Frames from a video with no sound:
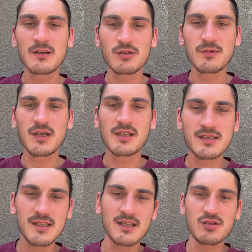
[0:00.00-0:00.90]
что мне
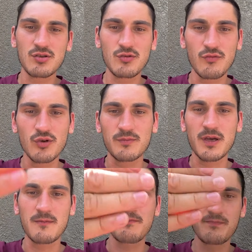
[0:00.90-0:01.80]
казалось, что оно вот
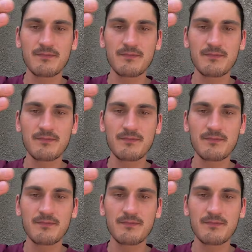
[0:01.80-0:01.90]
прям